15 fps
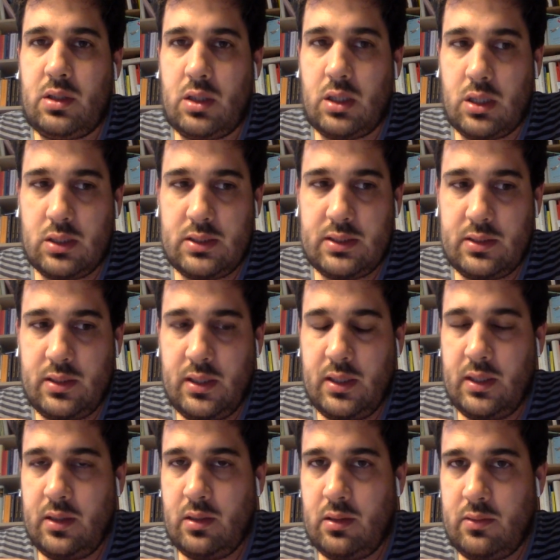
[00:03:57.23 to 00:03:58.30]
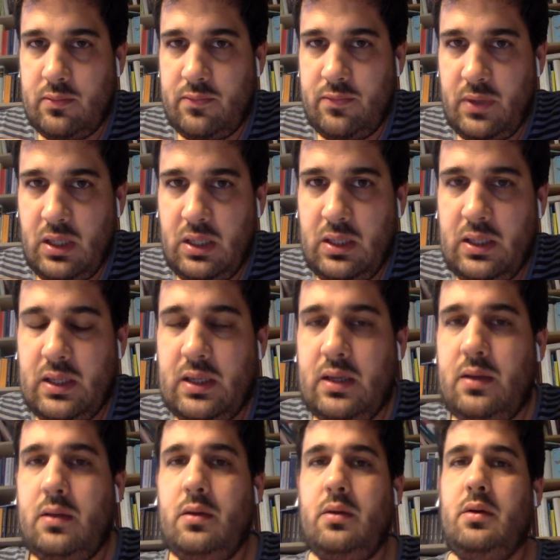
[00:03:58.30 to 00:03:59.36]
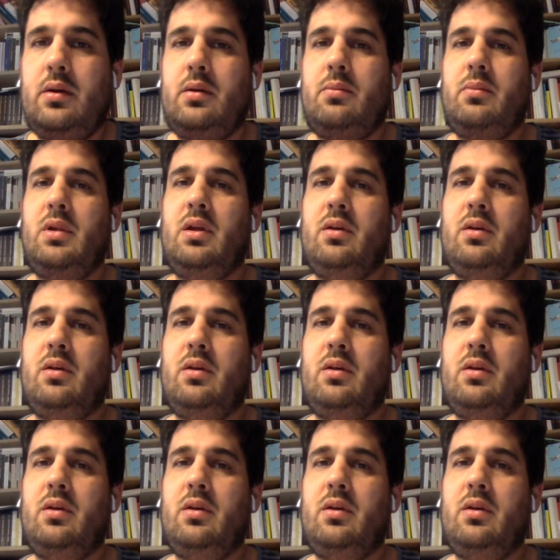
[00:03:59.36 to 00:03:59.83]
Klassen, wenige ähm,